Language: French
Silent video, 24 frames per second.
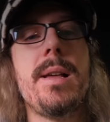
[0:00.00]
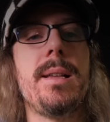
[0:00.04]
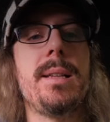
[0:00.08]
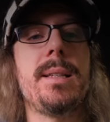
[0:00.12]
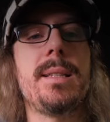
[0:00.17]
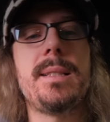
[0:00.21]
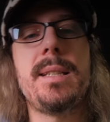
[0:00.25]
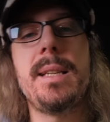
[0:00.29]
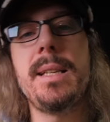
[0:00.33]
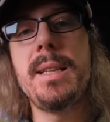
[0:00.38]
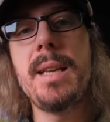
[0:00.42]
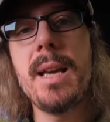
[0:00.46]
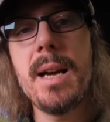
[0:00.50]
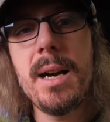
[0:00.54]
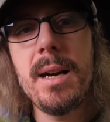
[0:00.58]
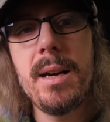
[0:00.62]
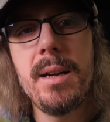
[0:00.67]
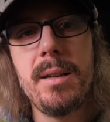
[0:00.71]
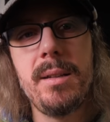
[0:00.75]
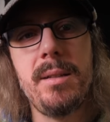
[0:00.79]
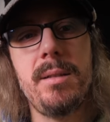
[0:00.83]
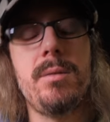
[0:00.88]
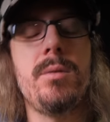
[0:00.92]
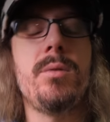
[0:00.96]

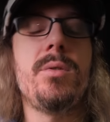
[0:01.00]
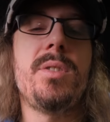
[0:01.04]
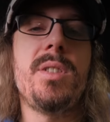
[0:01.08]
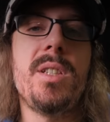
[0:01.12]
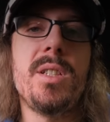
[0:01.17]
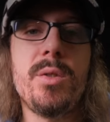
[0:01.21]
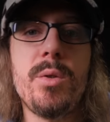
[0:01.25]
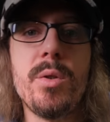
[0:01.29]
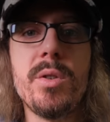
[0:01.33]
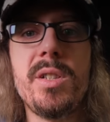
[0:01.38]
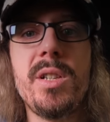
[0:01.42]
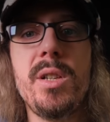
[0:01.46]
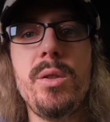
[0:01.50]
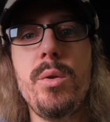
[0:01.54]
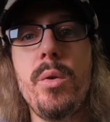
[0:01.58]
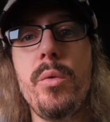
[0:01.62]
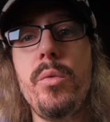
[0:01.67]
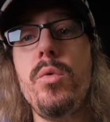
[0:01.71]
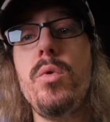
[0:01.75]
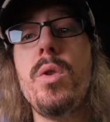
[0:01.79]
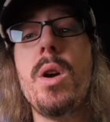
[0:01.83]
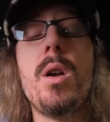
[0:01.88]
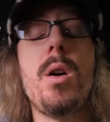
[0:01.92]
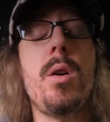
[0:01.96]
Sega, on sait ce que c'est
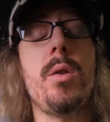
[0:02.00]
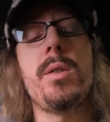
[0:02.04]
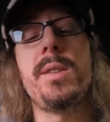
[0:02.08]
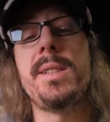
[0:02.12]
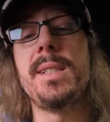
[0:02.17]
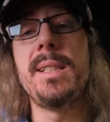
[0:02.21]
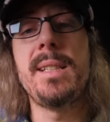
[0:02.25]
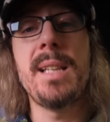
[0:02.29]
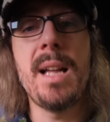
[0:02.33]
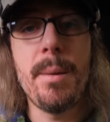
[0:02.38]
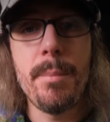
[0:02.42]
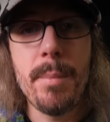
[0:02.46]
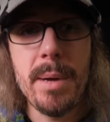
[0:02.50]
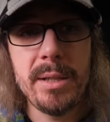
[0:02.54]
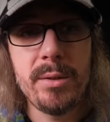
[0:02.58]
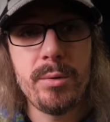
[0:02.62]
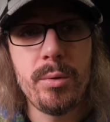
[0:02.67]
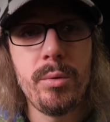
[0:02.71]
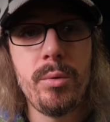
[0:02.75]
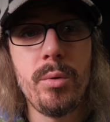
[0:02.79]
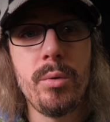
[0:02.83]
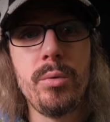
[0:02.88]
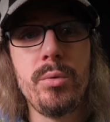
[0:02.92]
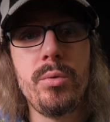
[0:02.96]
devenu alors que c'était un
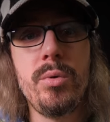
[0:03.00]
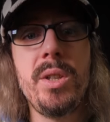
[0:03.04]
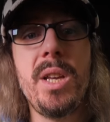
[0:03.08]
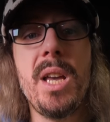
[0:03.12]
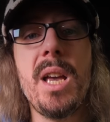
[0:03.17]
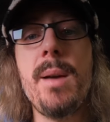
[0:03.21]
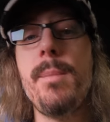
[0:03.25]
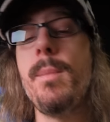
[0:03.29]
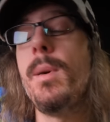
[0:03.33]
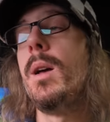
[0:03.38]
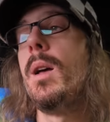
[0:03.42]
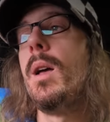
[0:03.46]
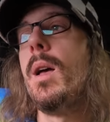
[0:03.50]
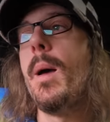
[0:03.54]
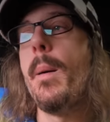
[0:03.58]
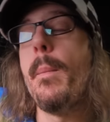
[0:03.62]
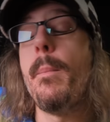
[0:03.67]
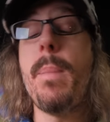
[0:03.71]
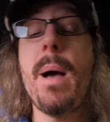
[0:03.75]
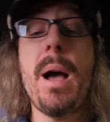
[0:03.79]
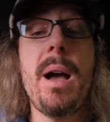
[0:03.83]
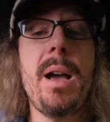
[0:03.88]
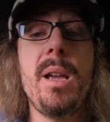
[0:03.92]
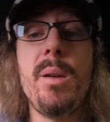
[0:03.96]
mastodonte du game.
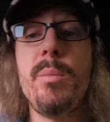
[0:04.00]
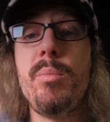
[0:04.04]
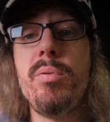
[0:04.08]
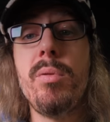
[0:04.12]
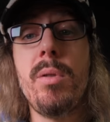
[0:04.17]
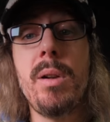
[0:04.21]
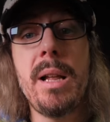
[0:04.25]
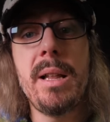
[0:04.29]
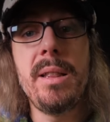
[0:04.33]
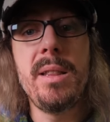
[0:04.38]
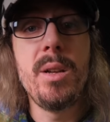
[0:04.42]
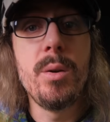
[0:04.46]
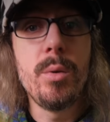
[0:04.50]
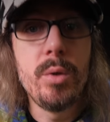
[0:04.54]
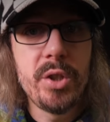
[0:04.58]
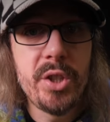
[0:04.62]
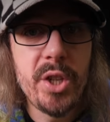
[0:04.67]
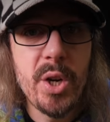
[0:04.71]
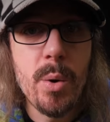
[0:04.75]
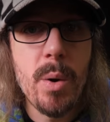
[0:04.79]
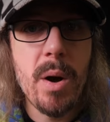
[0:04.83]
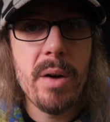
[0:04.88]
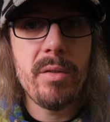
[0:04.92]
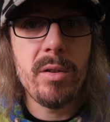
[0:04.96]
Pareil pour la Neo
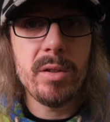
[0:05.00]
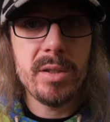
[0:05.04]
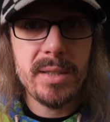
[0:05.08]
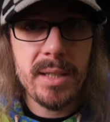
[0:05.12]
Geo avant